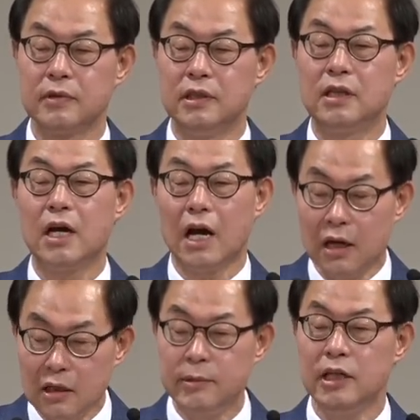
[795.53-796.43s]
이제는
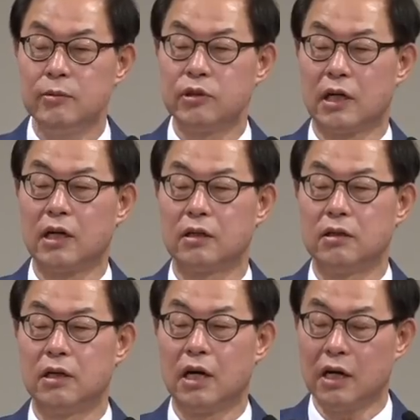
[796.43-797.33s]
하나님의 이름으로
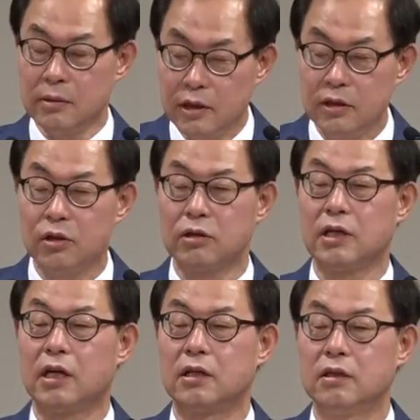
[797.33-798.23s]
살아가는 거, 하나님의 능력으로
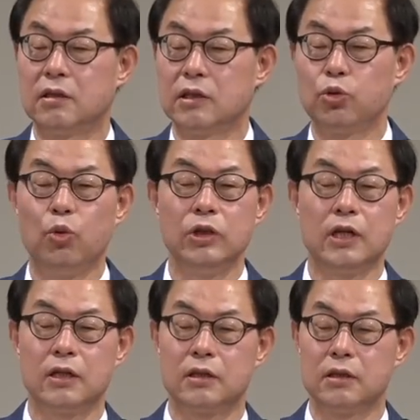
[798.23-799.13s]
살아가는 거, 그게
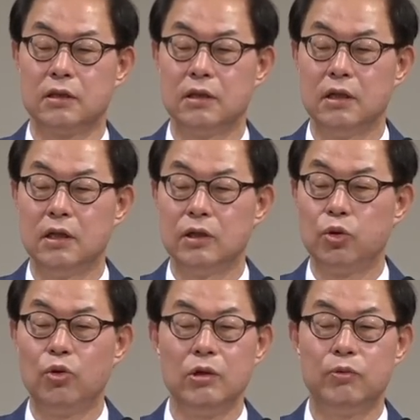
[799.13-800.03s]
초월이라 그랬죠.
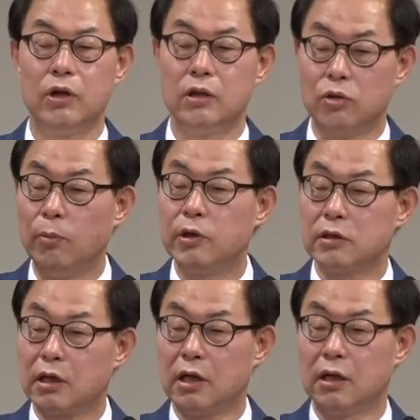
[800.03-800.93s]
초월이 뭐예요?
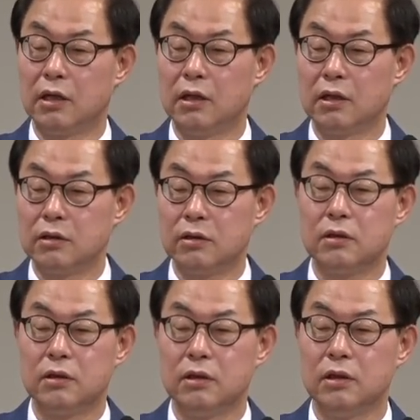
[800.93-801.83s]
넘다잖아, 그죠?